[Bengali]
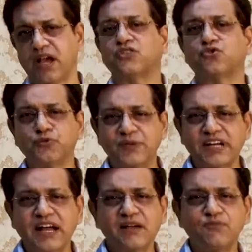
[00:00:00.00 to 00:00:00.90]
তো
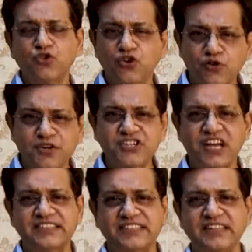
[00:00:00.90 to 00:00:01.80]
উদ্ভিদেরা মূলরমের
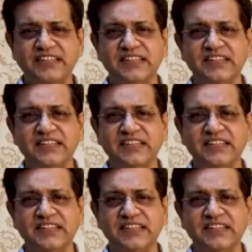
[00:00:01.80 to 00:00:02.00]
সাহায্যে